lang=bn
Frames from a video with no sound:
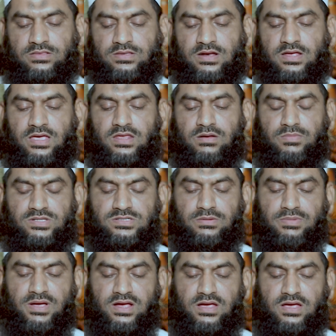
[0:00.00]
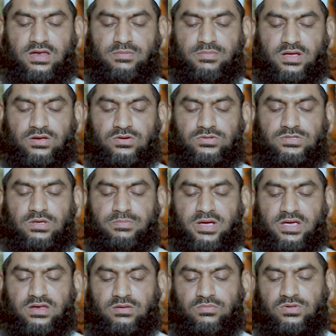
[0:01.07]
তারা এর মাঝে বাঙালি মা খুঁজে
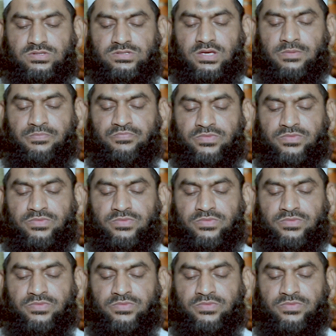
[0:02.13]
পায়নি বলছে